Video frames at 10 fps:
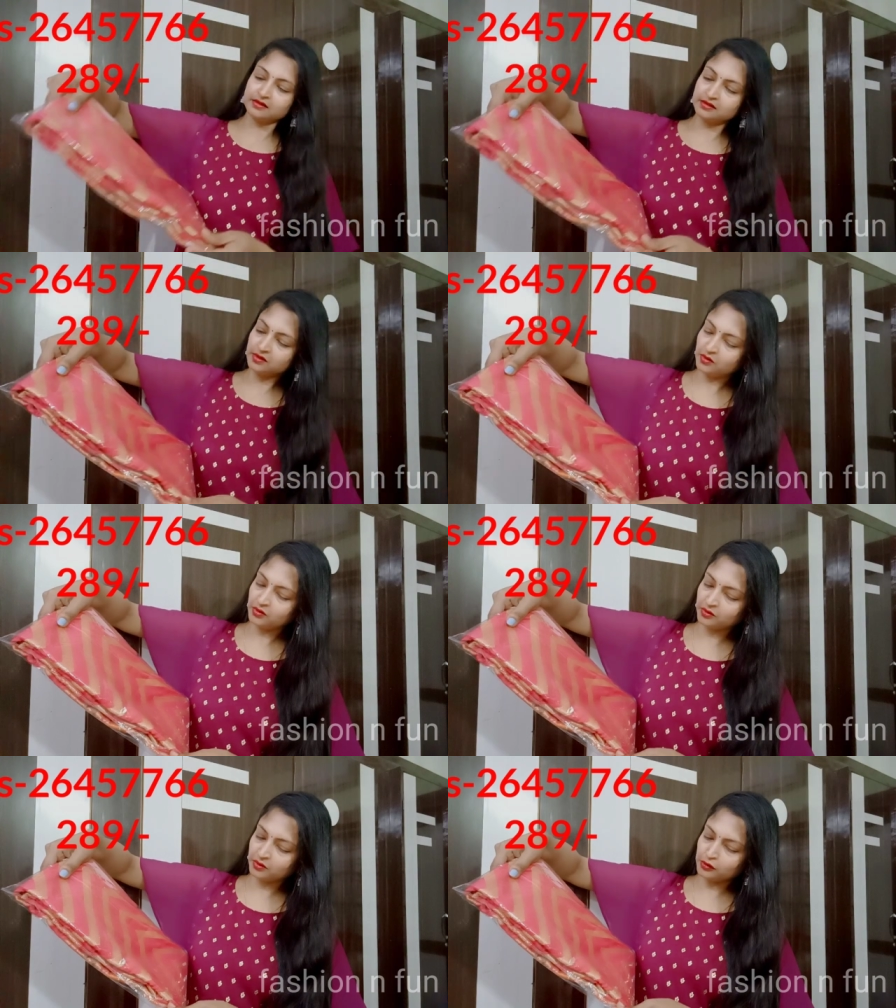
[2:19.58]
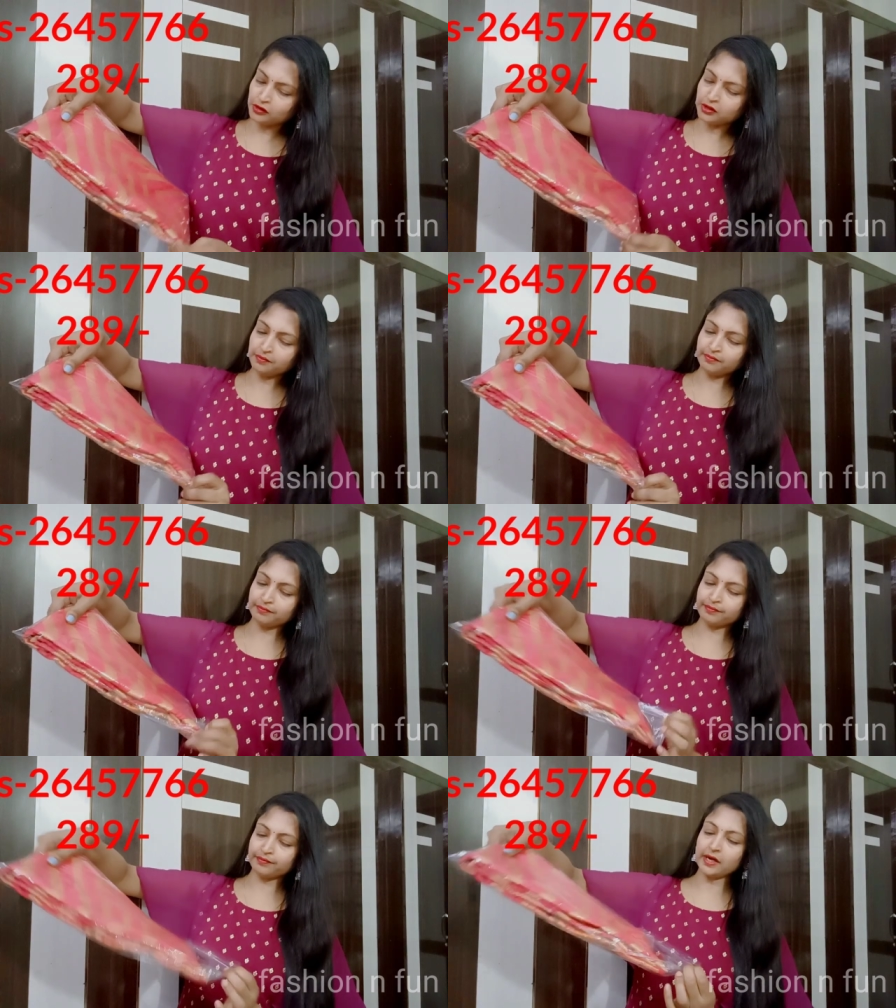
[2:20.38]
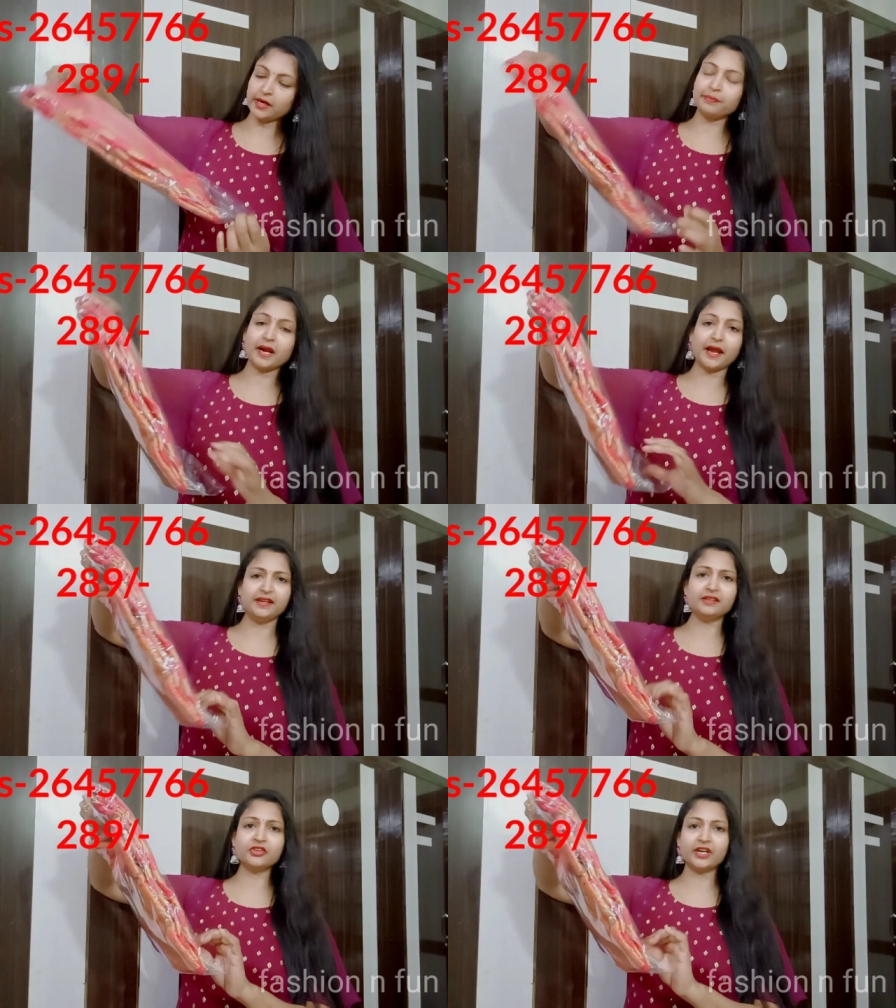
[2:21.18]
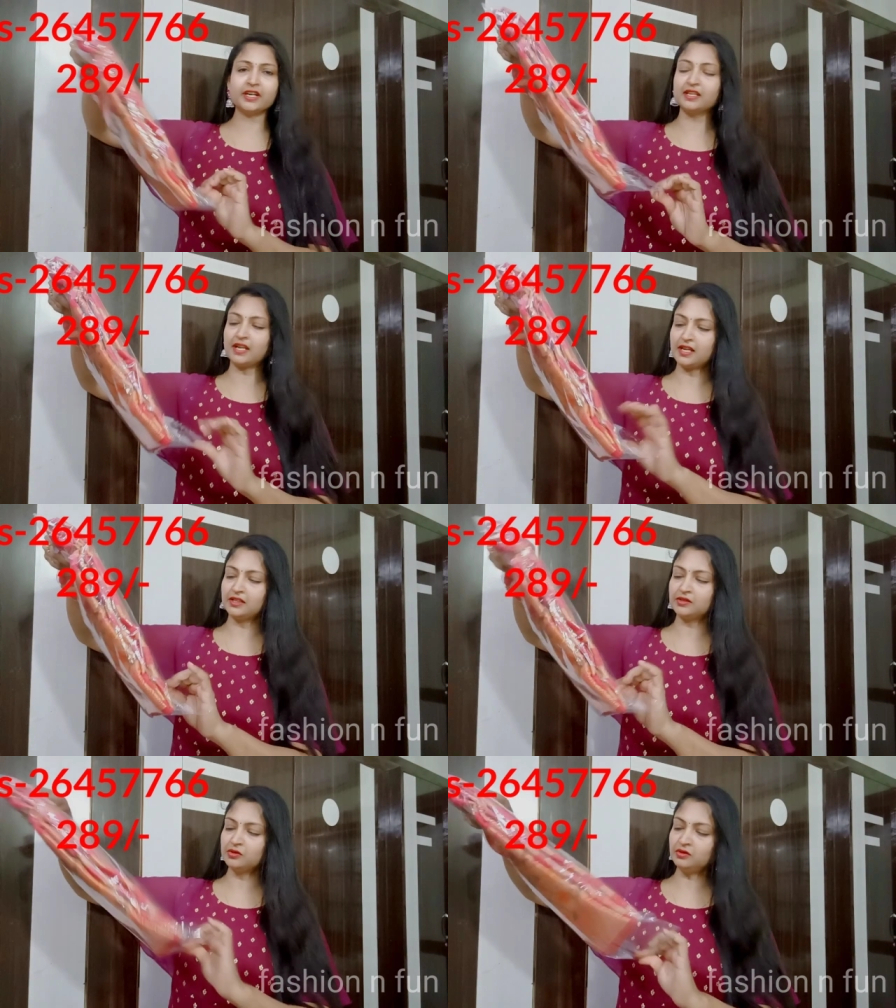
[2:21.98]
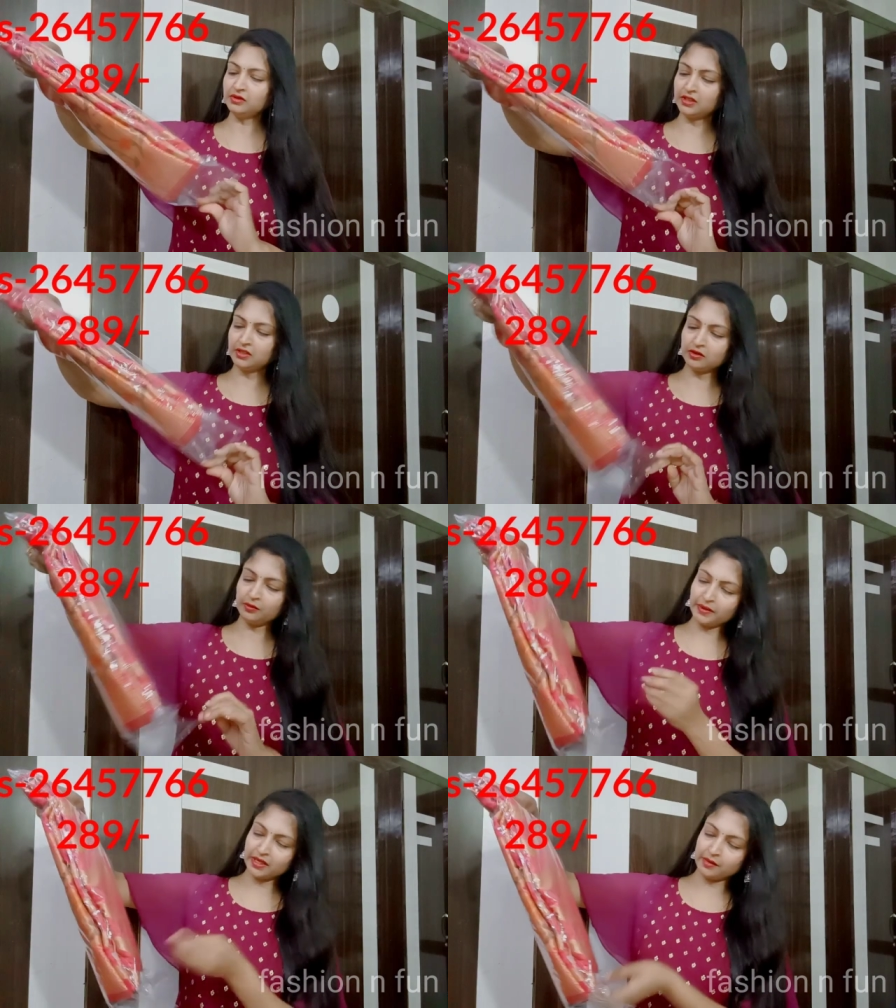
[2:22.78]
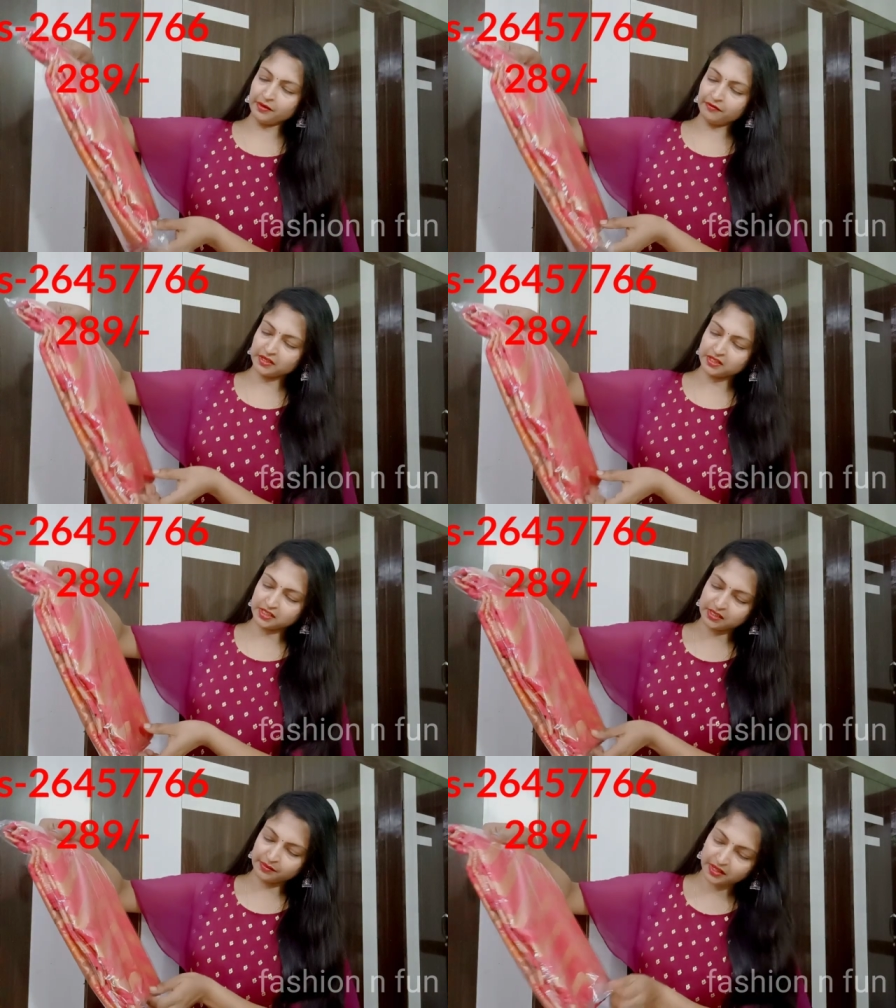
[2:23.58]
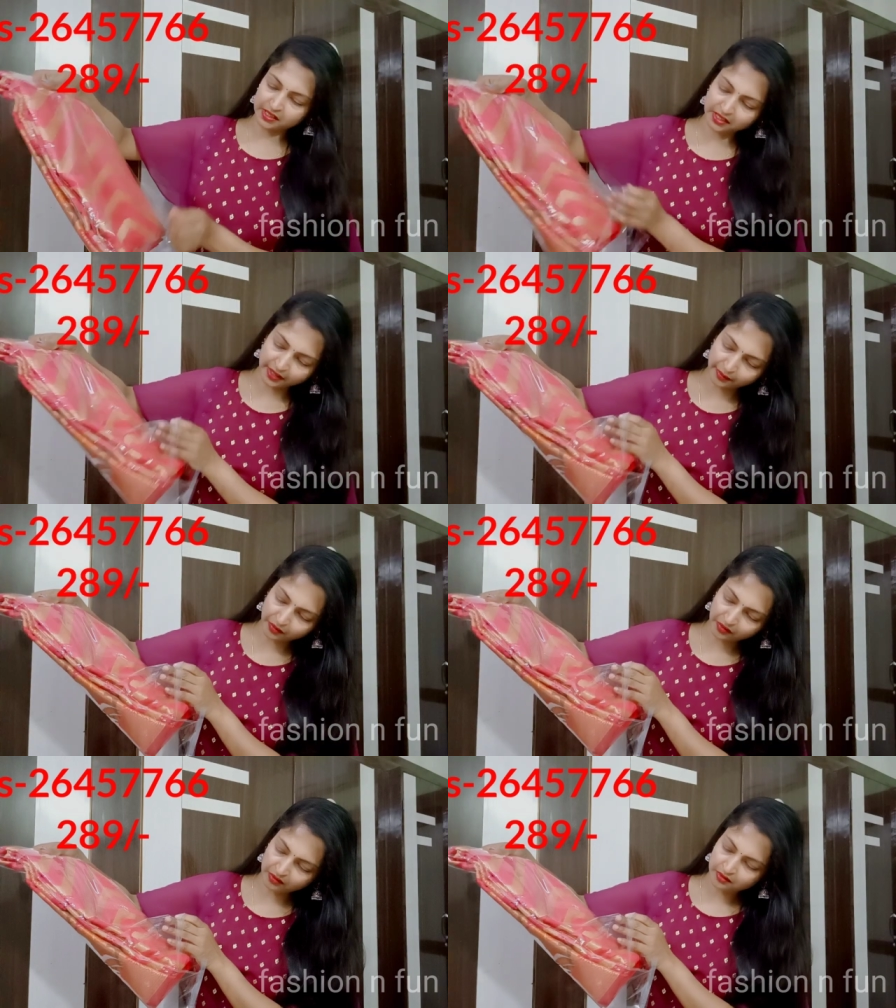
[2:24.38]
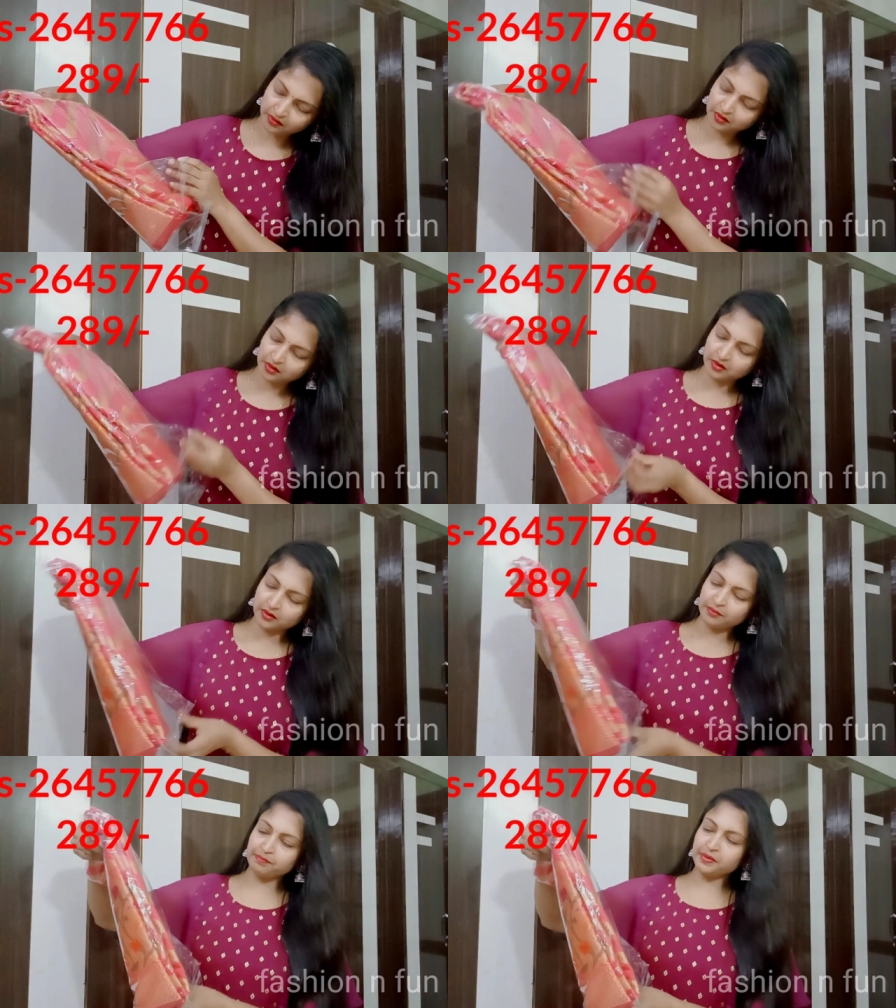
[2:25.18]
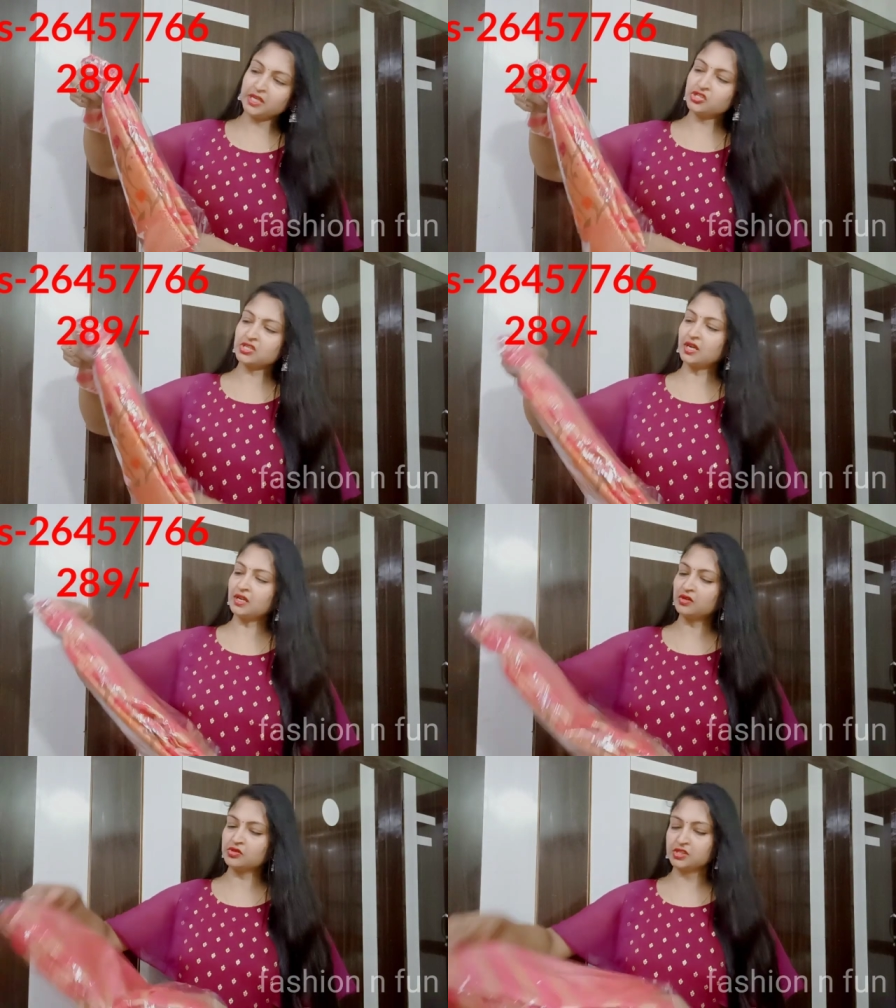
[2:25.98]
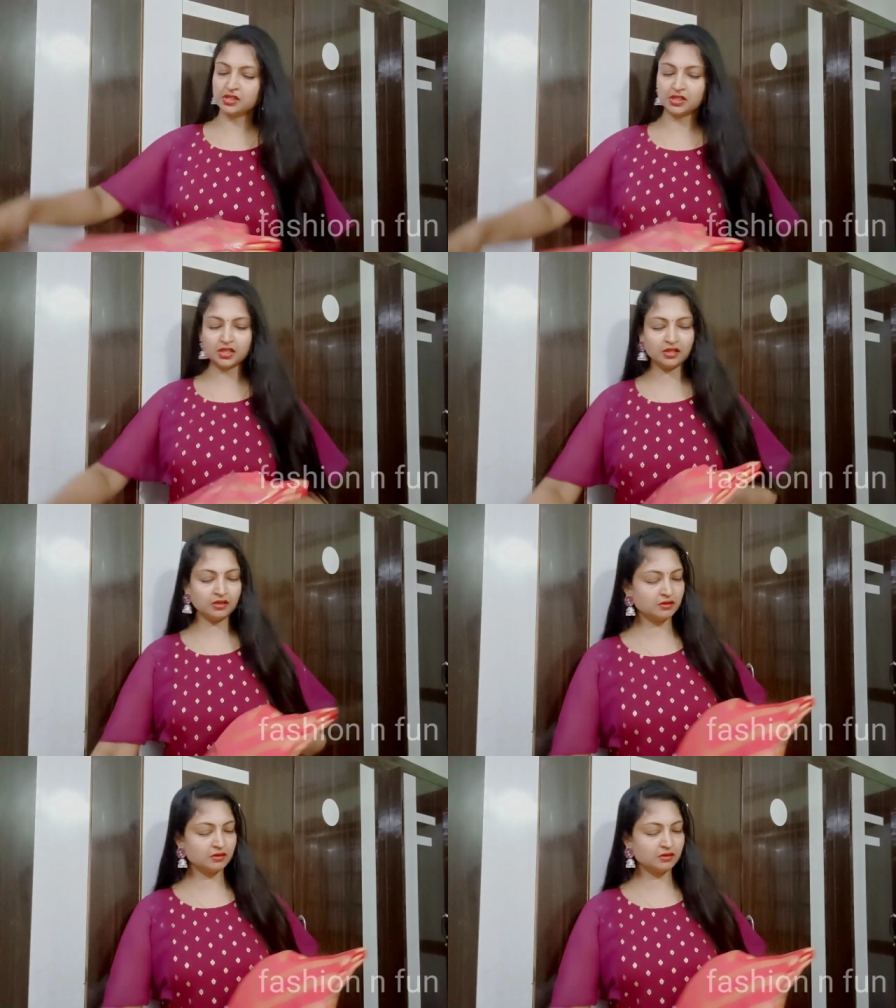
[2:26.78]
సో కొంచెం అంటే బ్రైట్ రెడ్ రాలేదు దీంట్లో పింక్ ప్రిఫర్ చేస్తే బెటర్ ఏమో పీచ్ కలర్ వచ్చింది